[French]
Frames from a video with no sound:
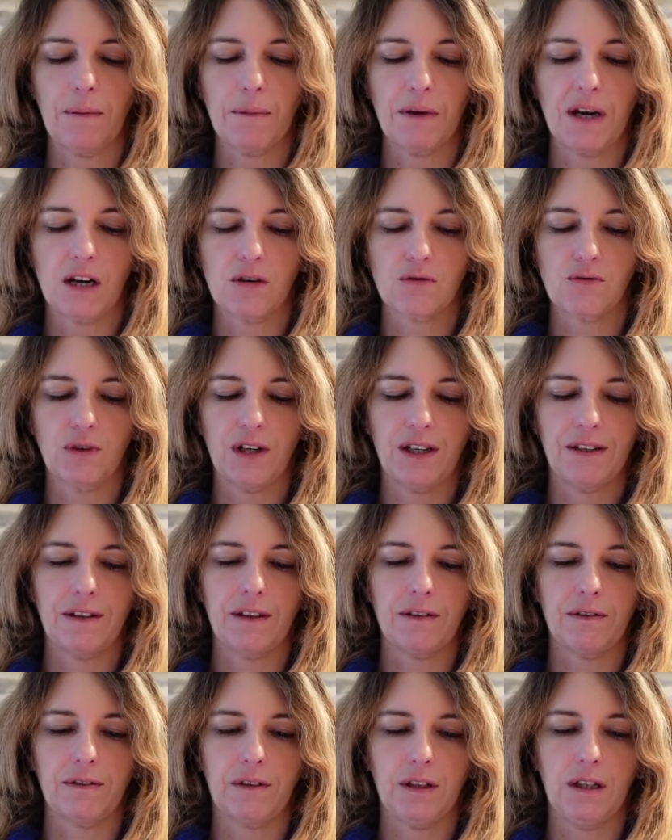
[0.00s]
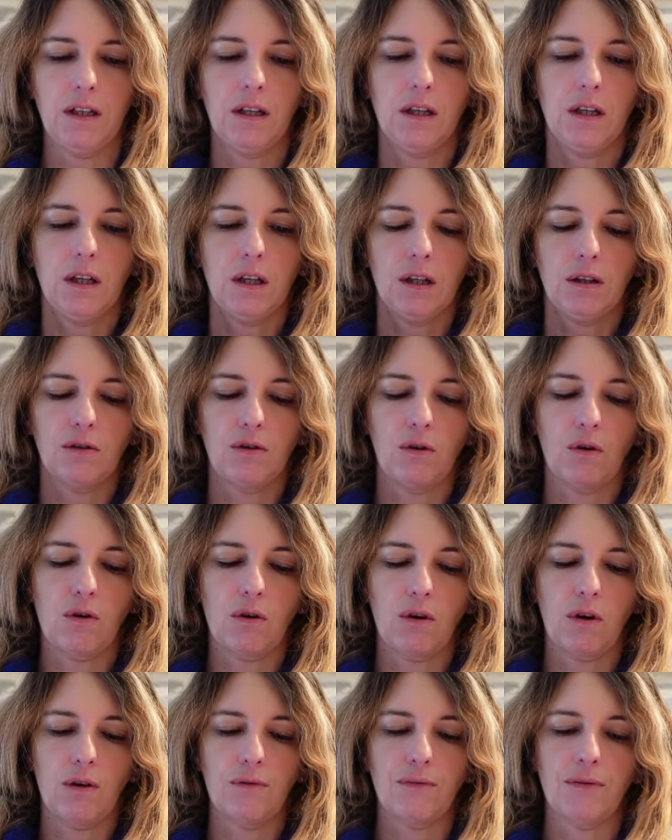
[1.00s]
Mais là, je voulais tester. Donc,
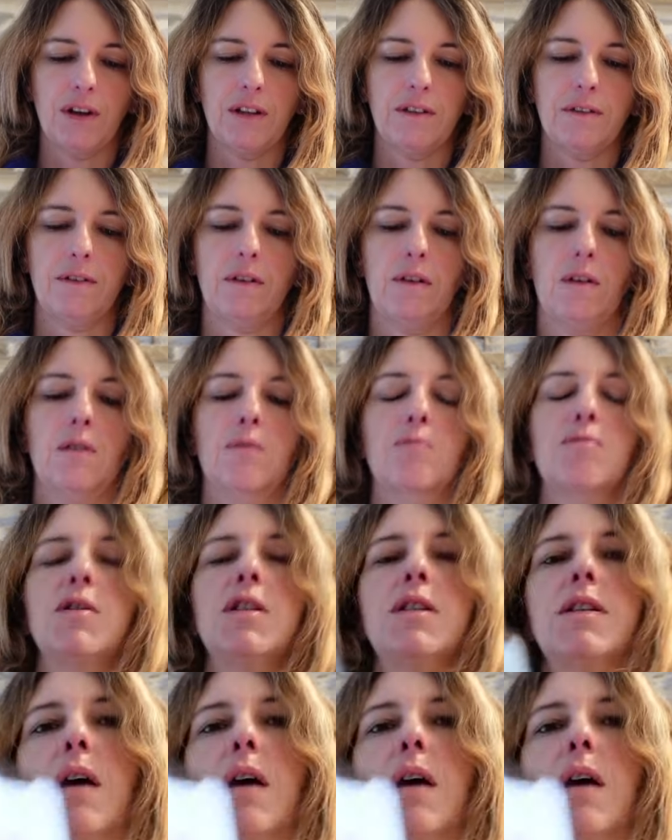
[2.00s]
en fait, c'est un petit